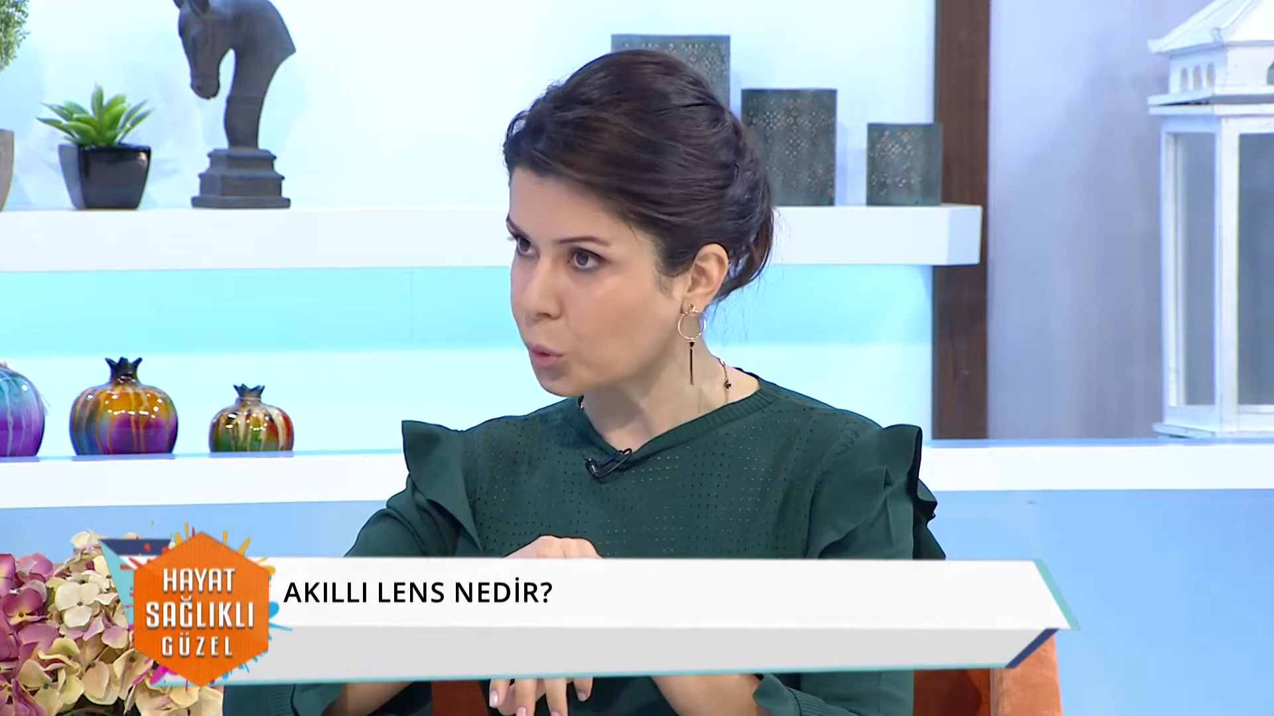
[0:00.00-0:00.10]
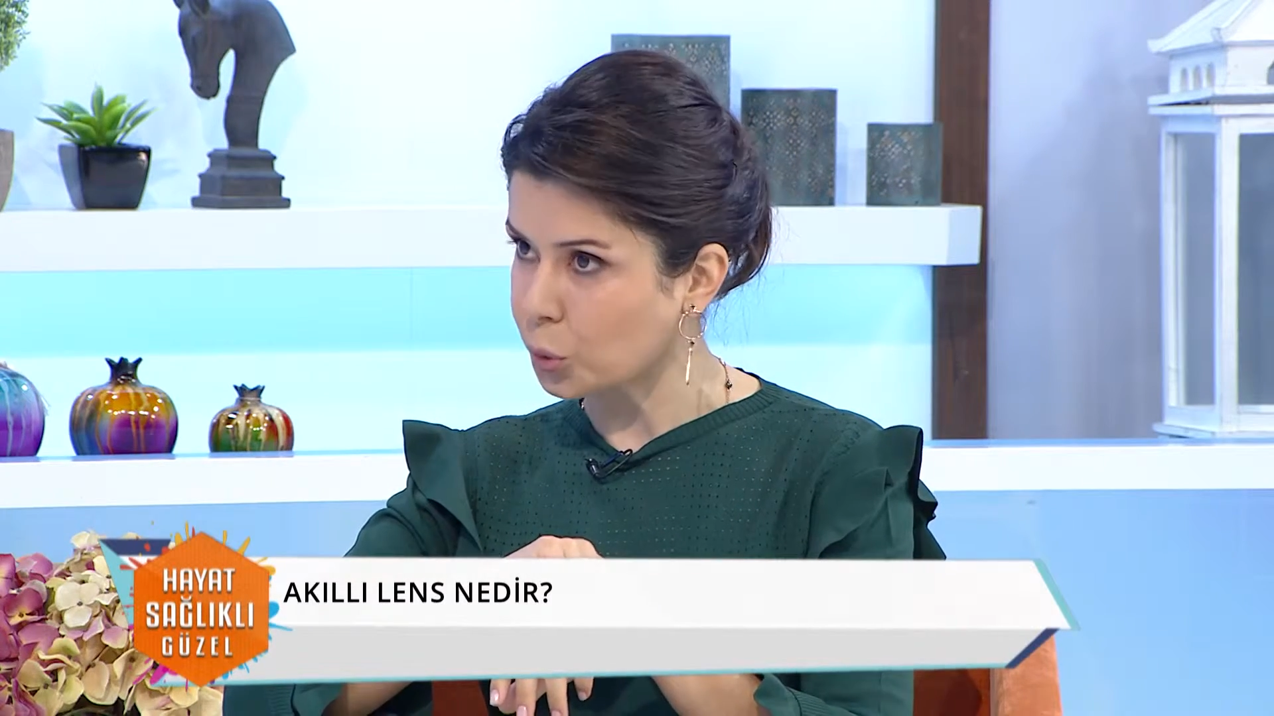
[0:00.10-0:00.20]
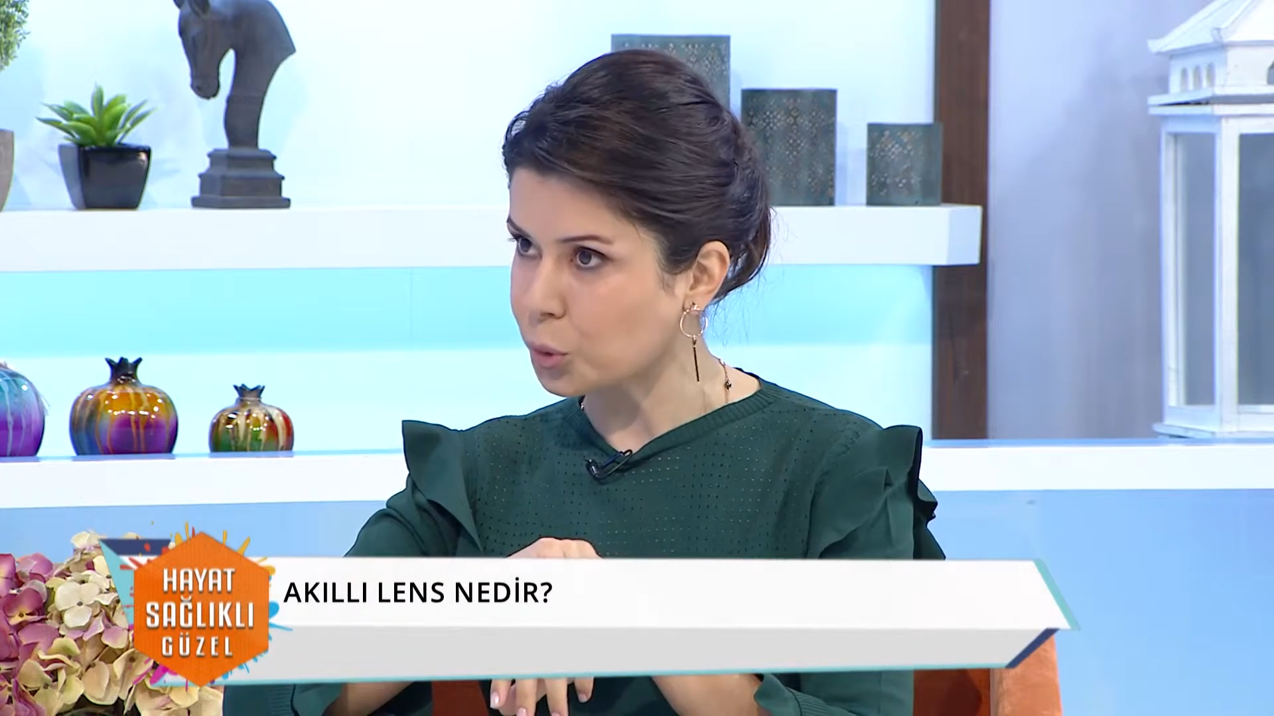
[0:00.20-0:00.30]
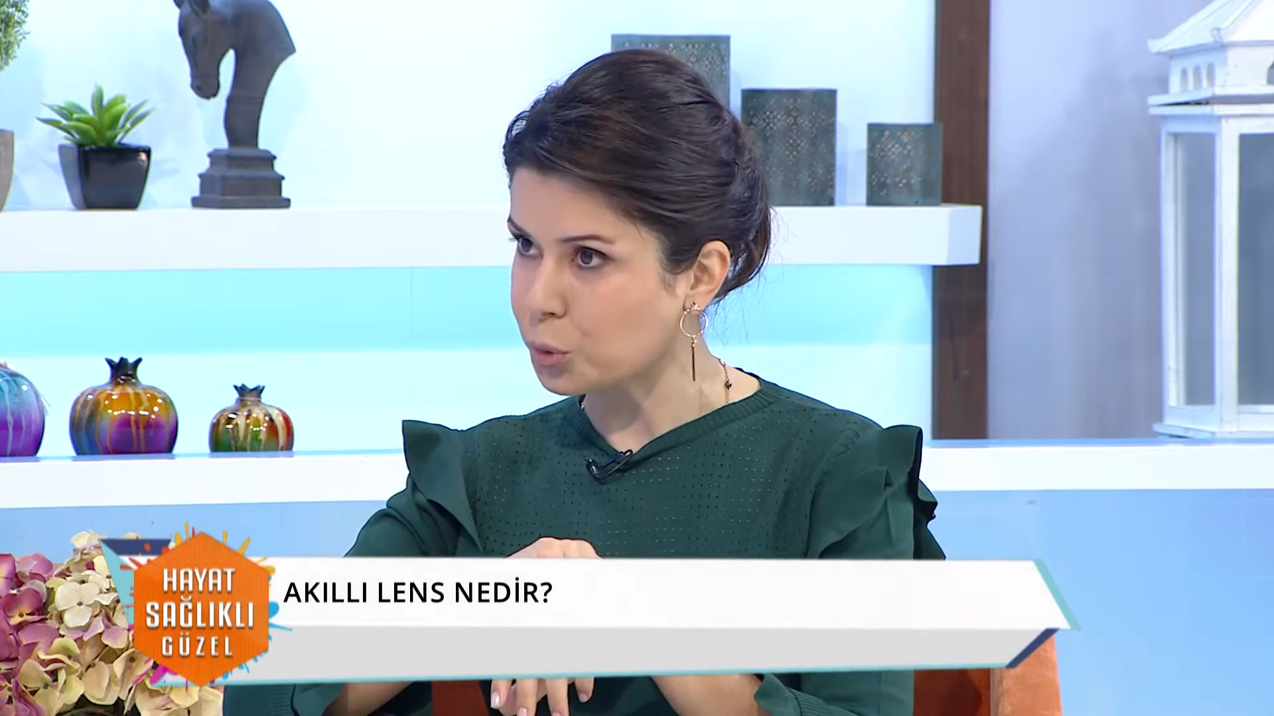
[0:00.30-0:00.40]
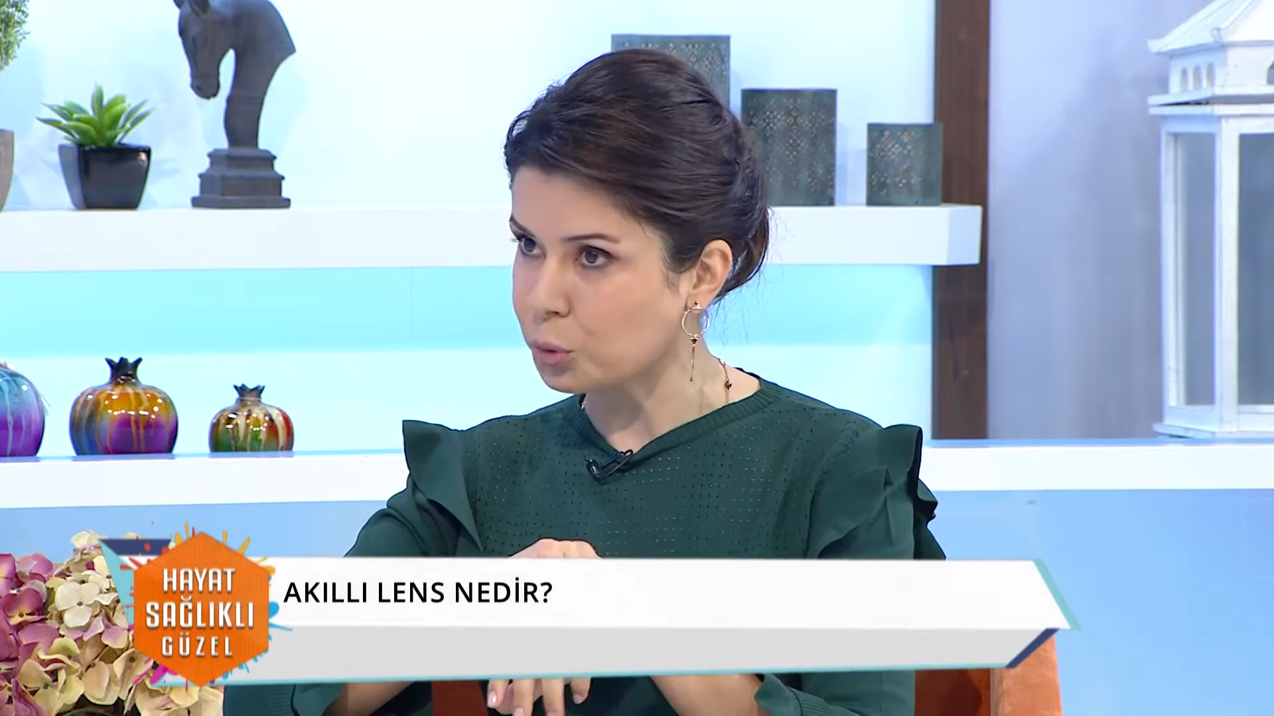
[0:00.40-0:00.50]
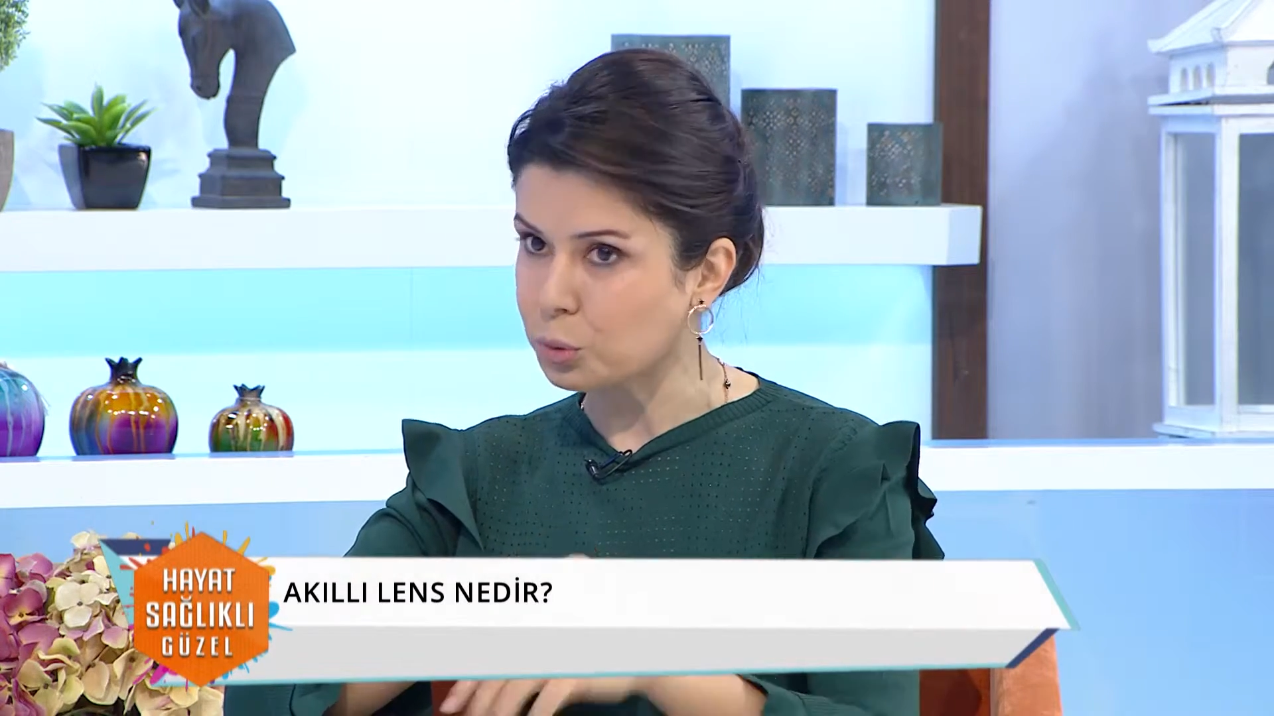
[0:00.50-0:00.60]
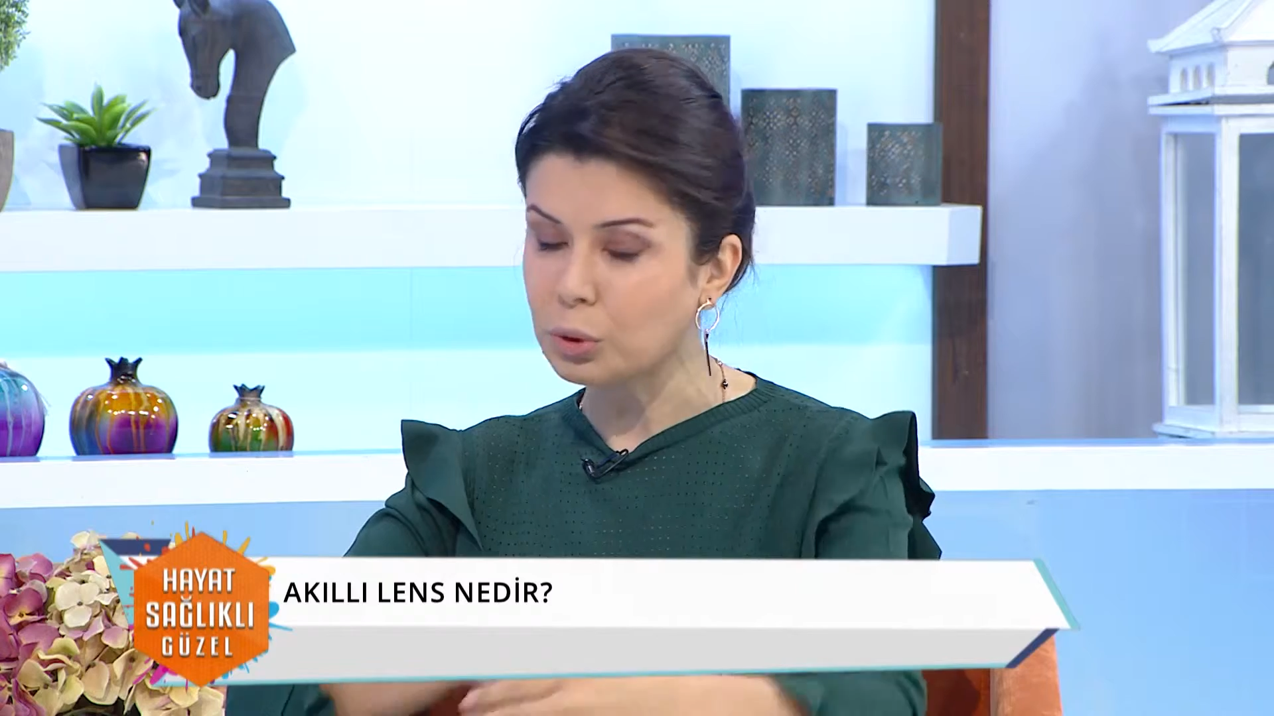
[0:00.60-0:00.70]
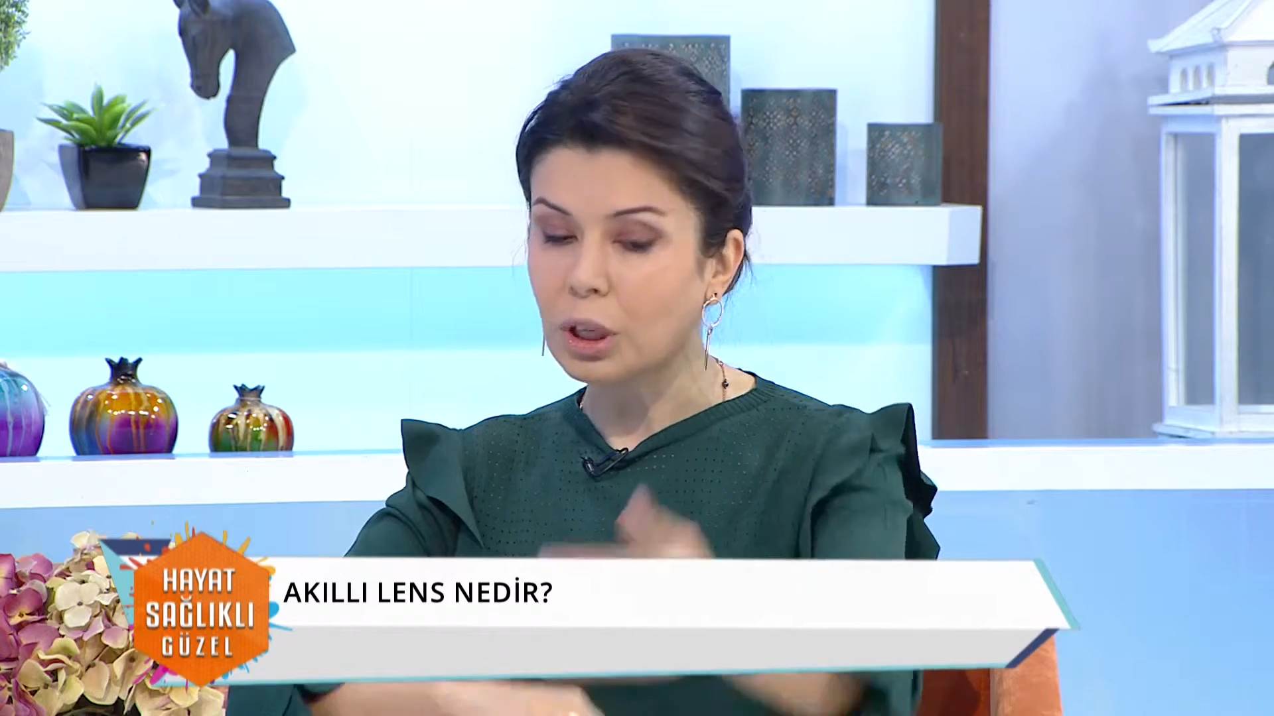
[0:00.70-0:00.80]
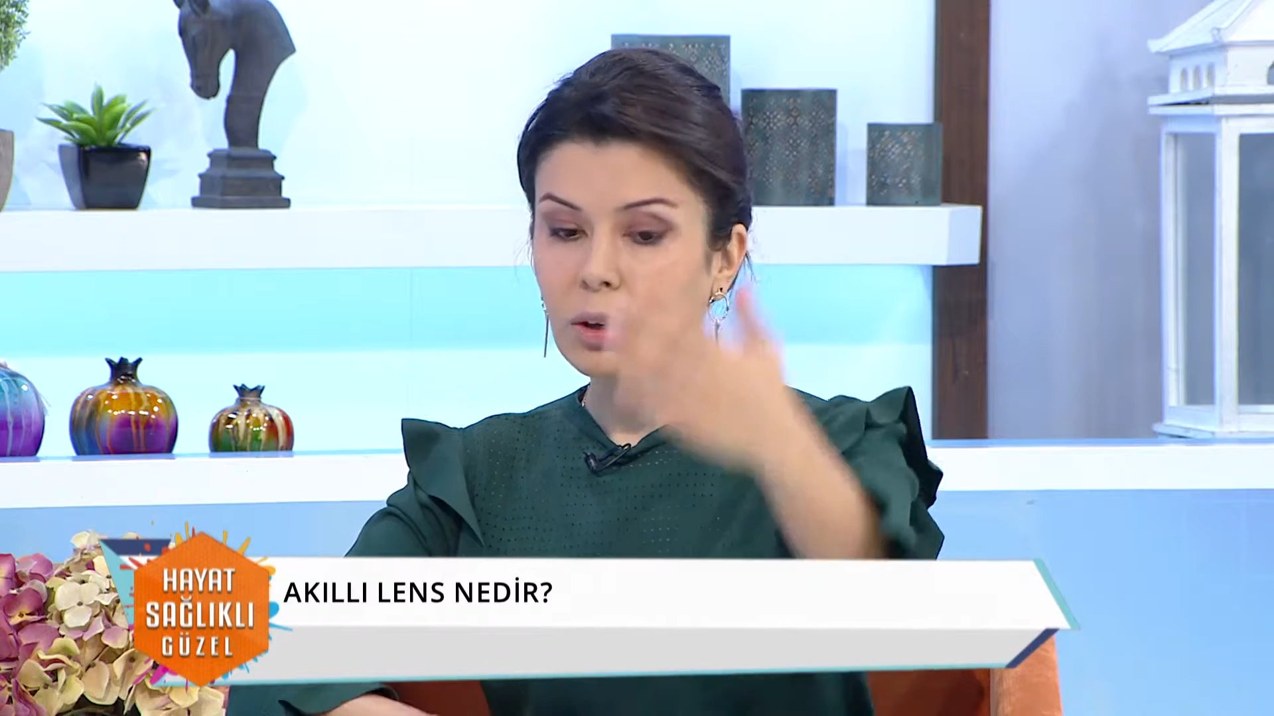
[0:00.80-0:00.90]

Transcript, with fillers: görüyorsunuz.